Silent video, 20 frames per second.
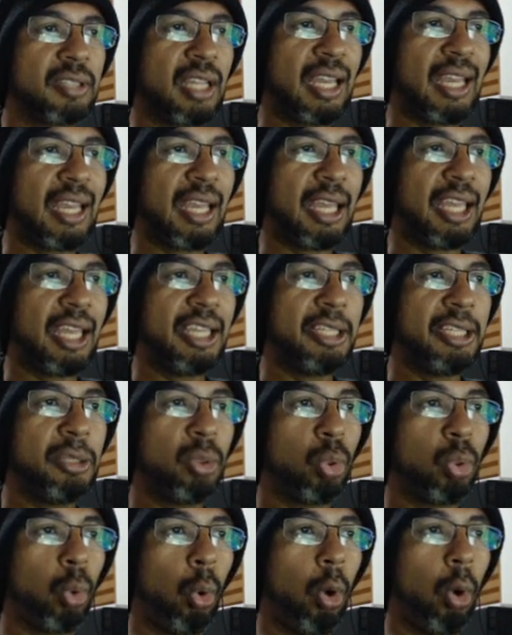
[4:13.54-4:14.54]
é, em
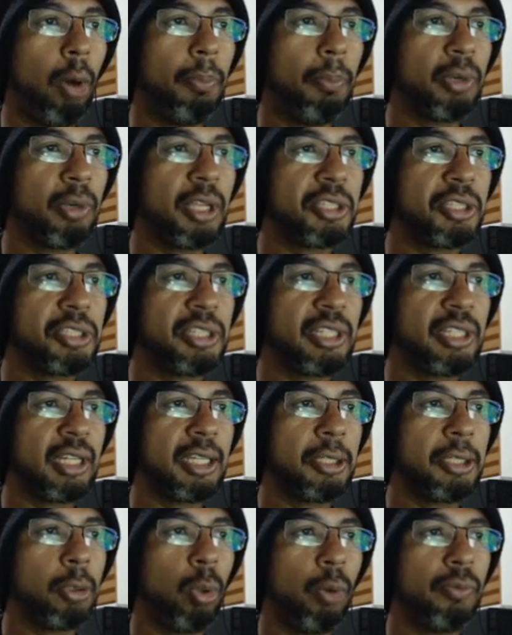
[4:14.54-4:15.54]
topo que tinha
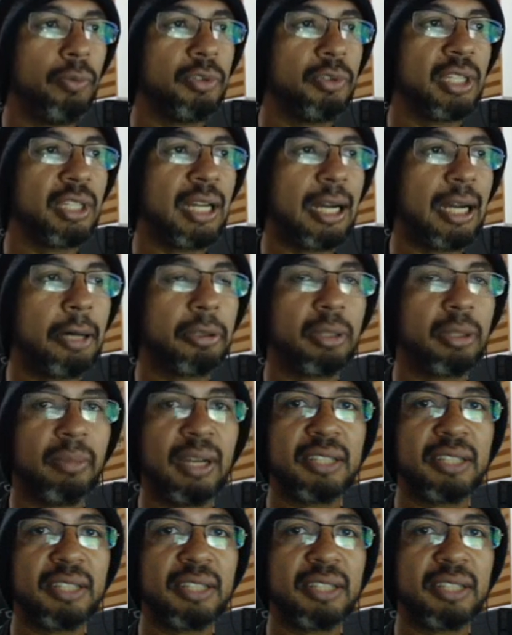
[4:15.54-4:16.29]
engolfo de alta,